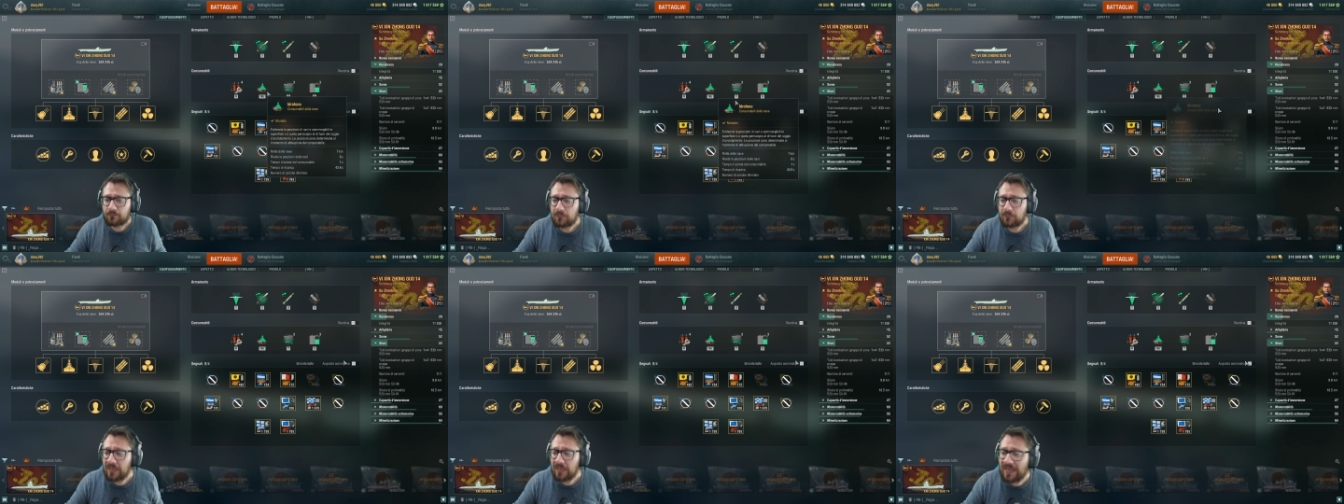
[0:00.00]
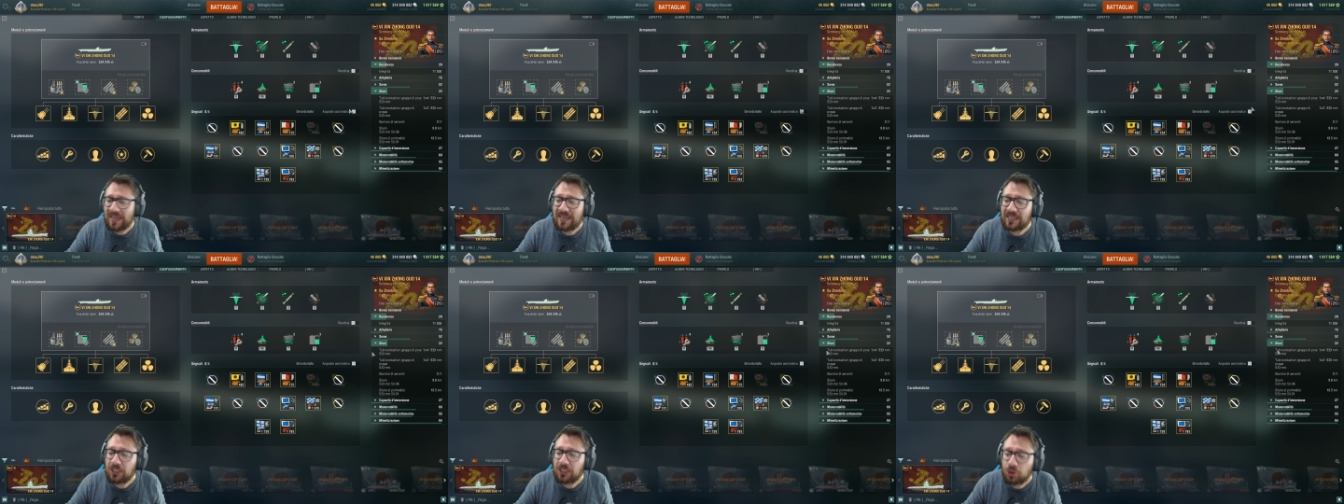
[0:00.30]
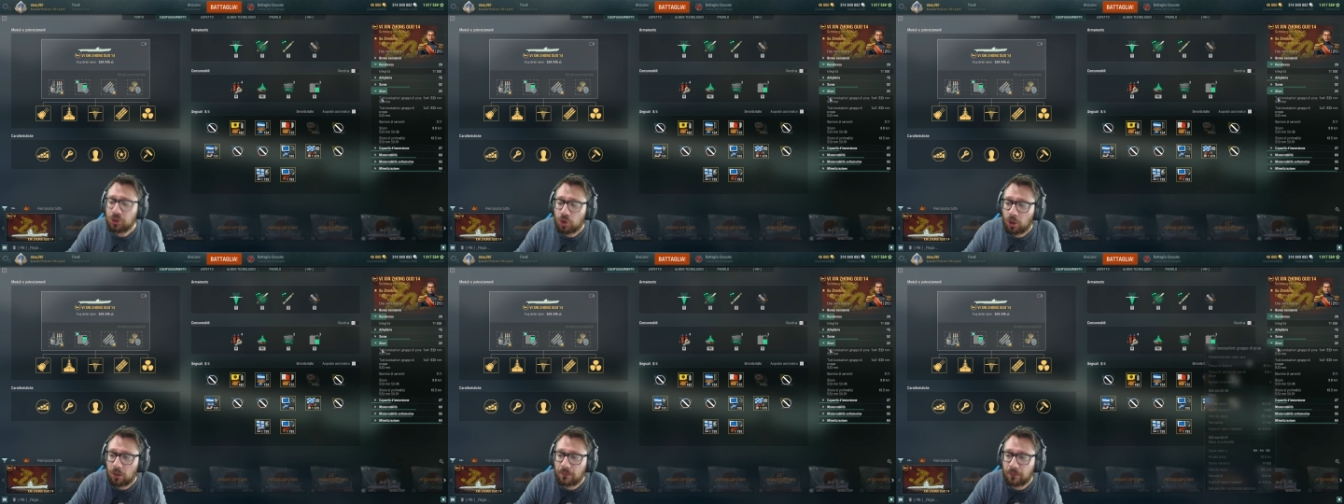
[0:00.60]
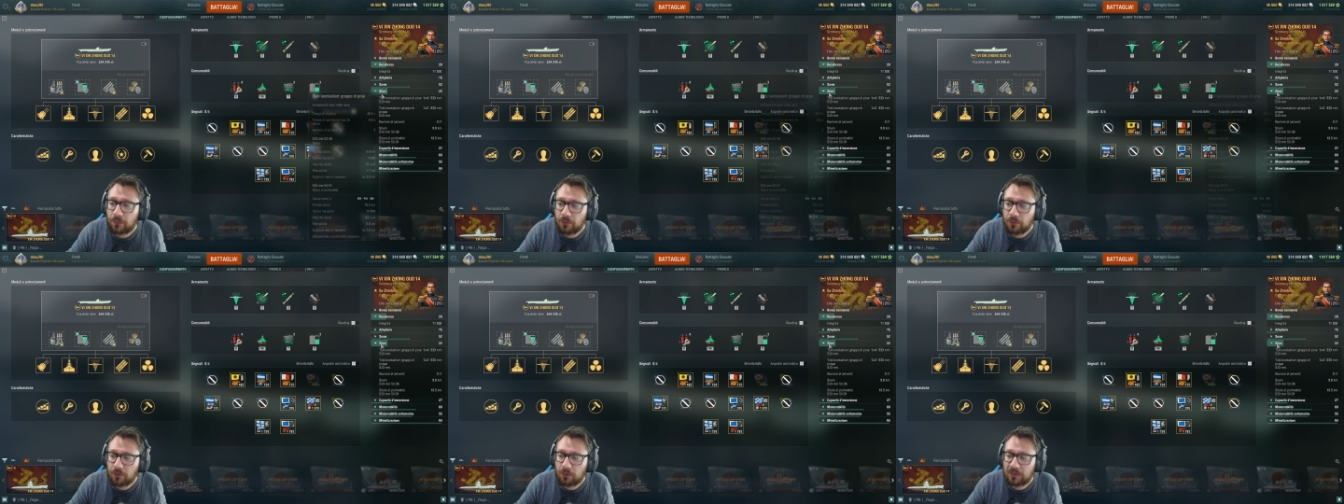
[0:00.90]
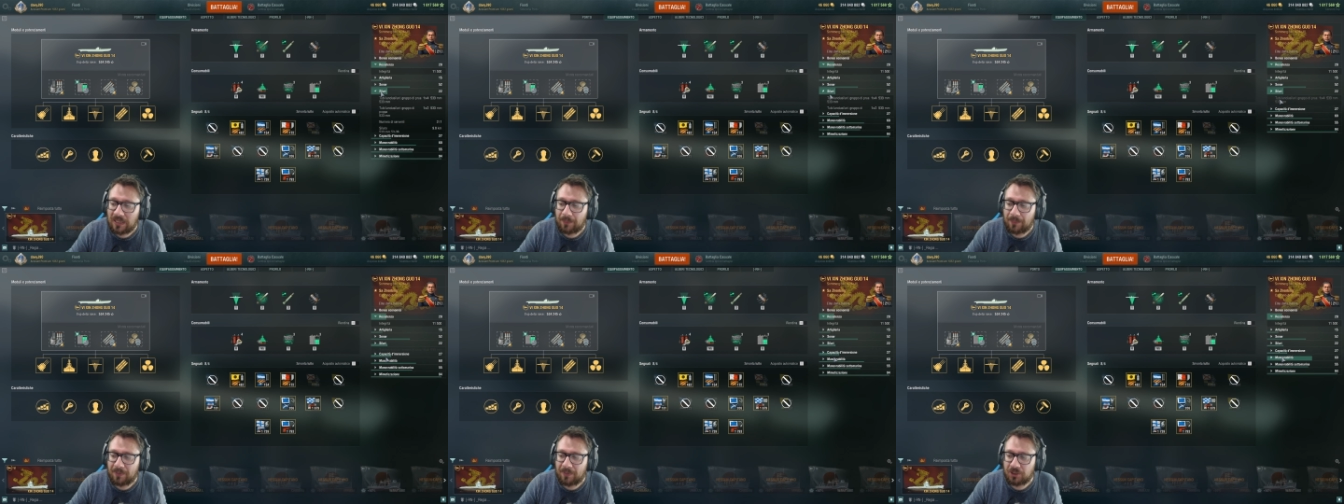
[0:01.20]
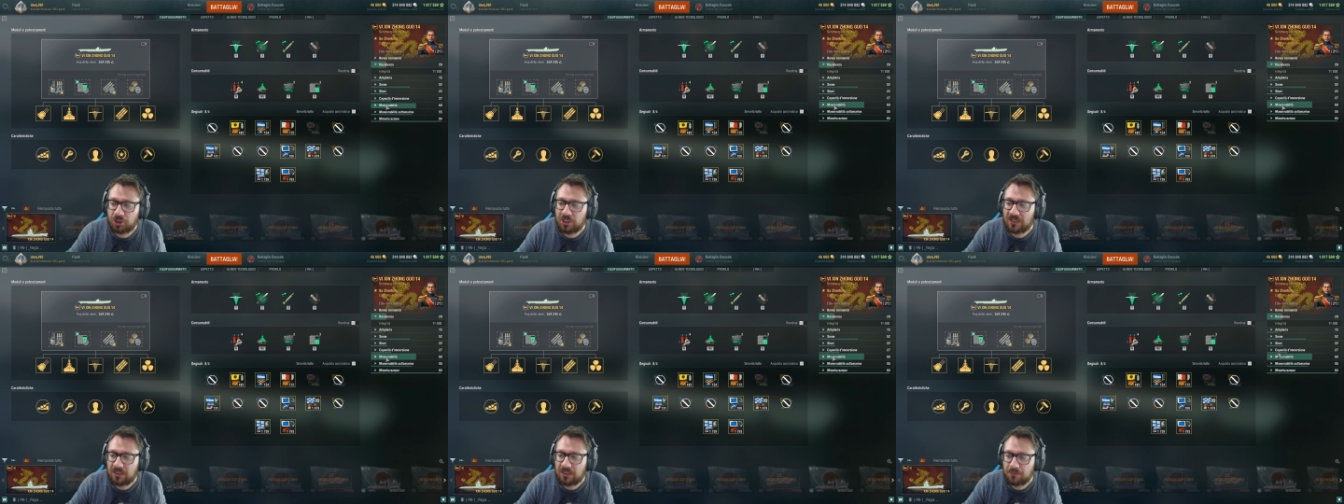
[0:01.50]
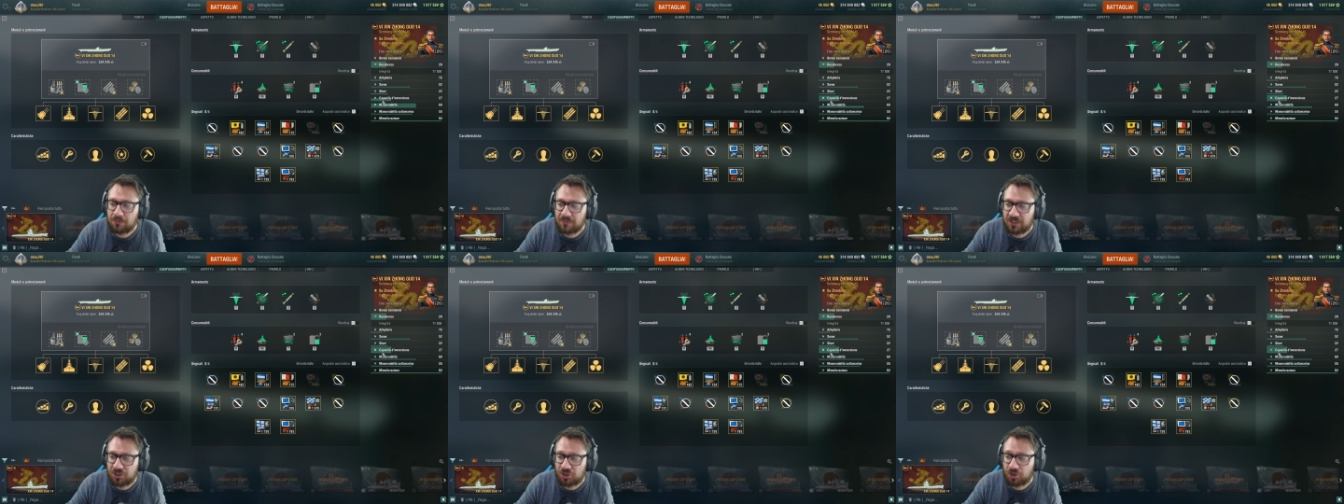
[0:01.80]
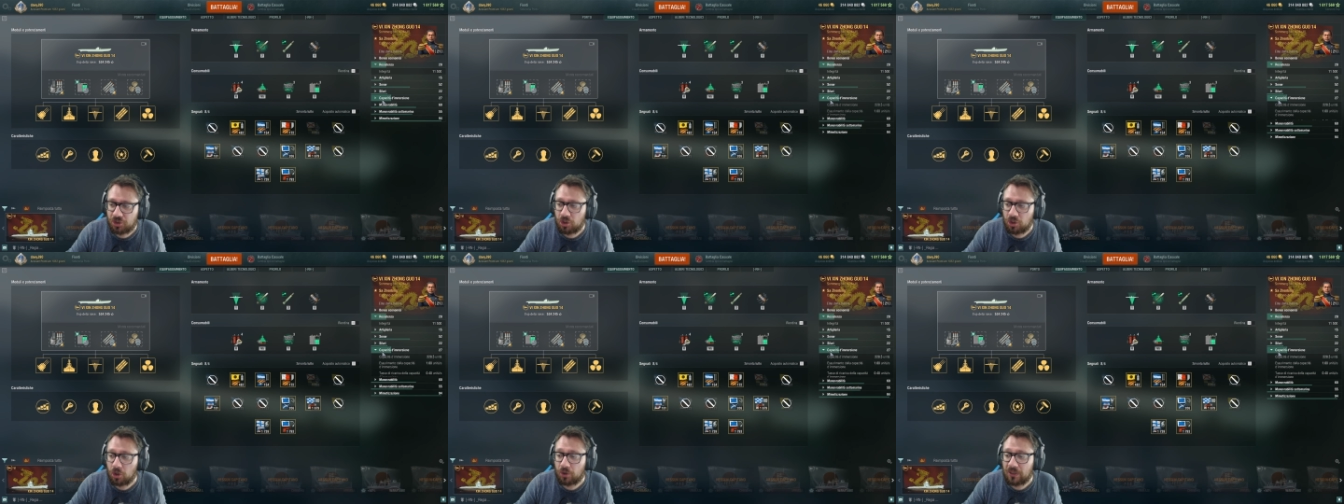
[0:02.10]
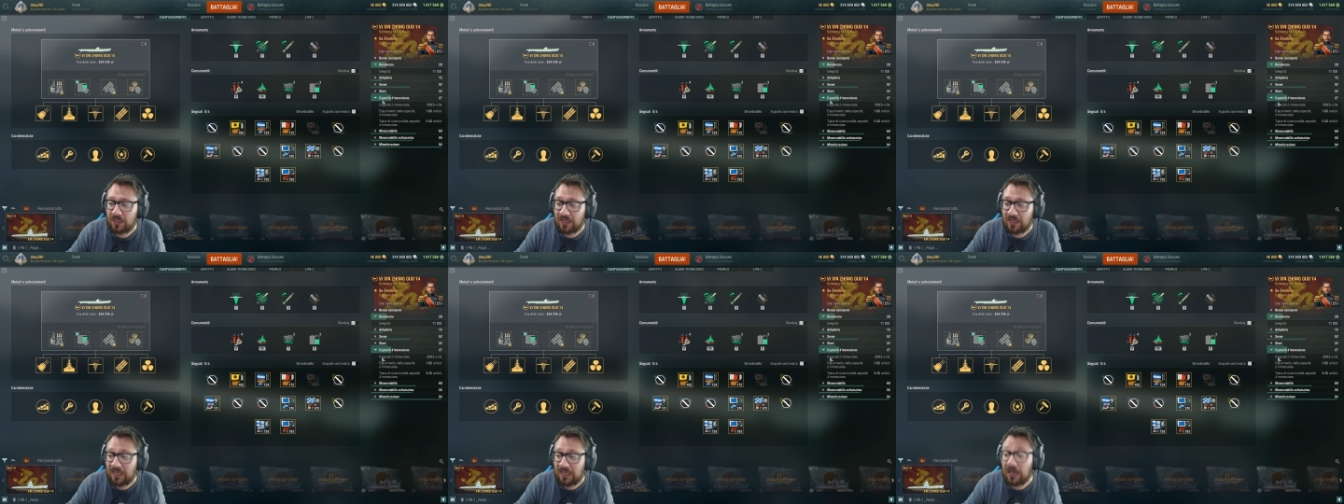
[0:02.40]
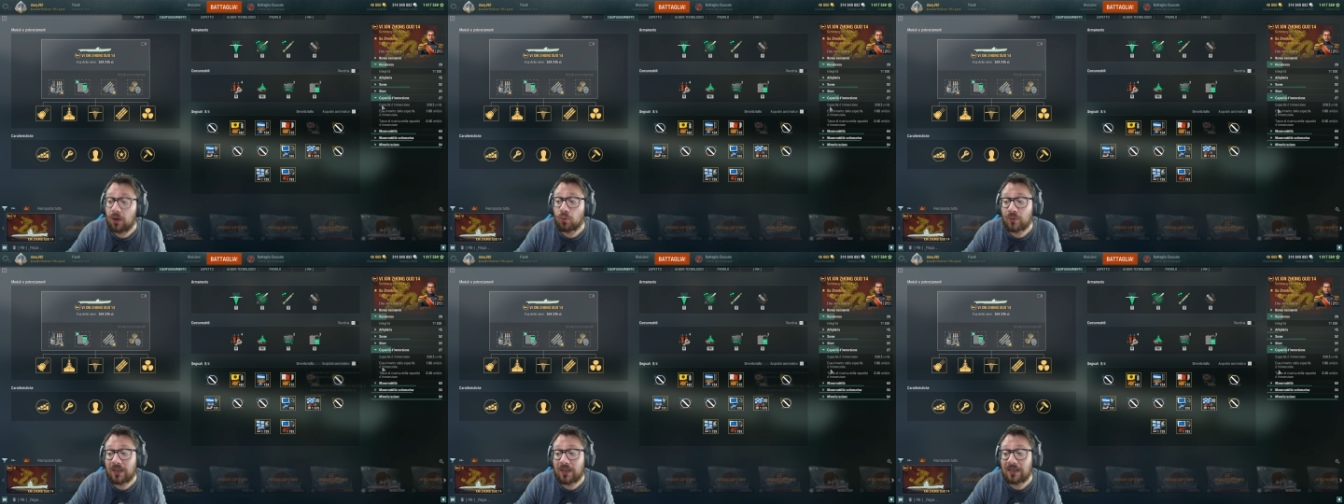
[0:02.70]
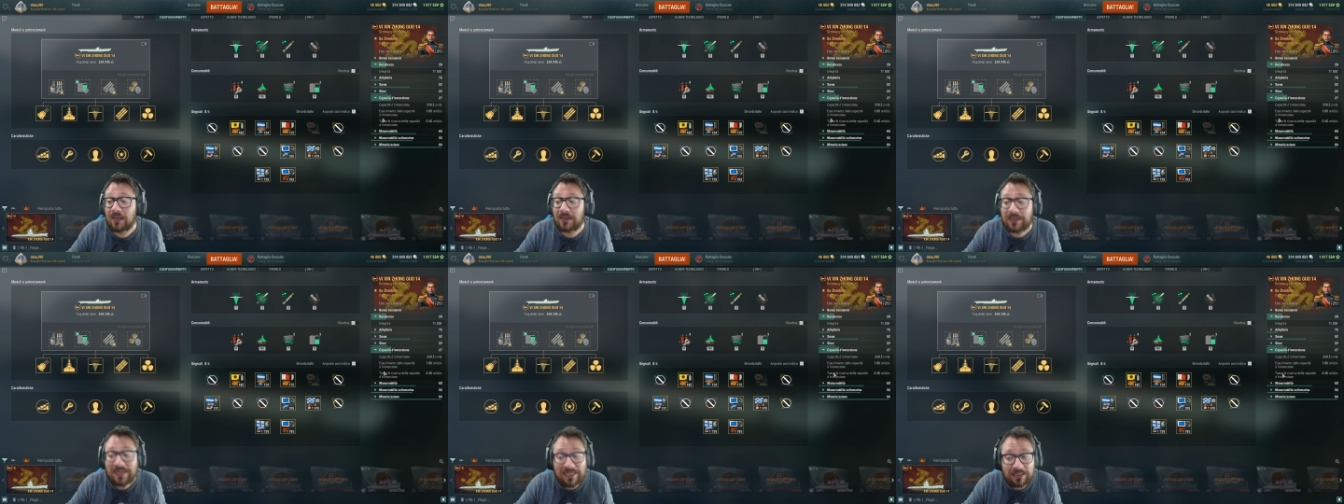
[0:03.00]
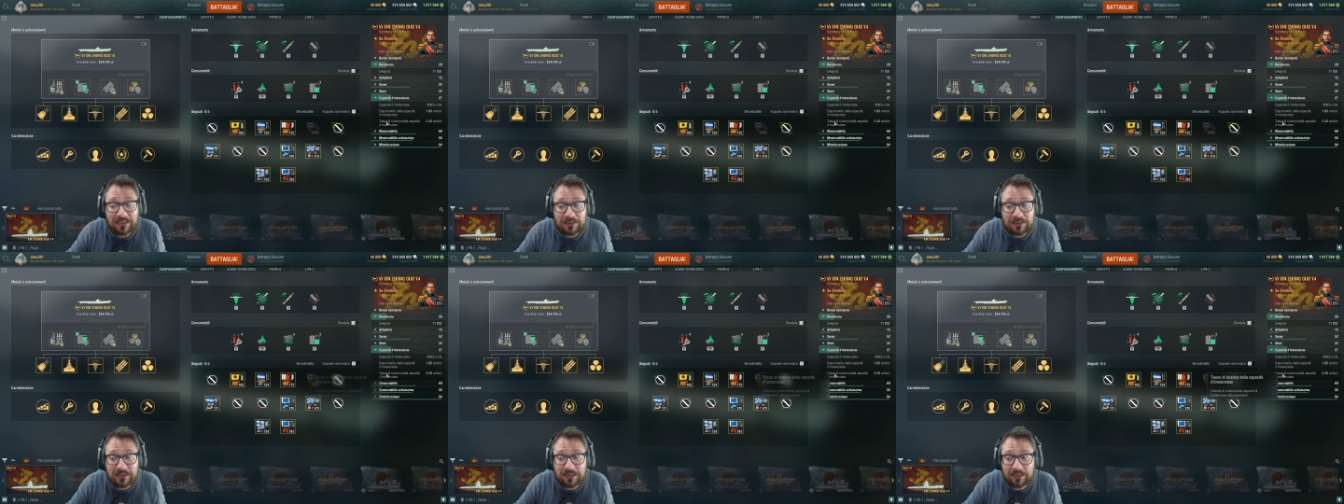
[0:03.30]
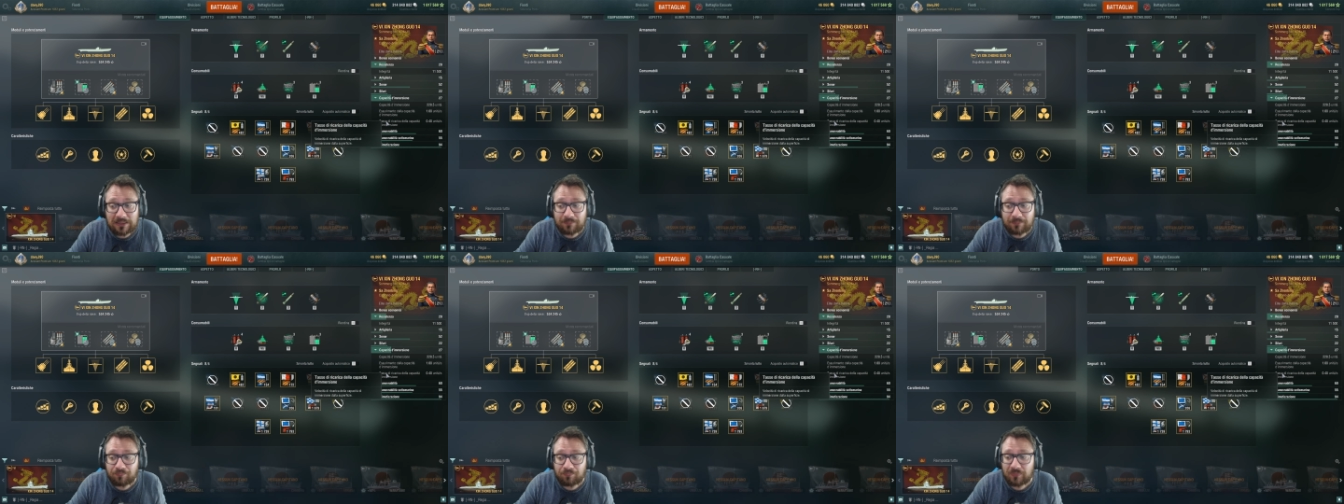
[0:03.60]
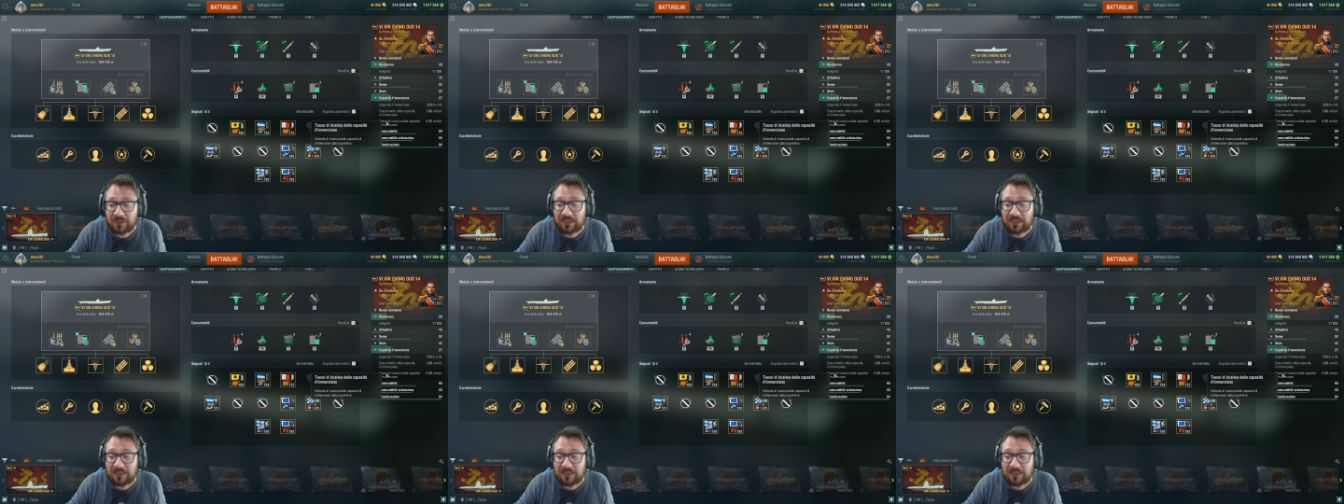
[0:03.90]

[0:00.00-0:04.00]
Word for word: e idrofono, capacità di immersione a una lenta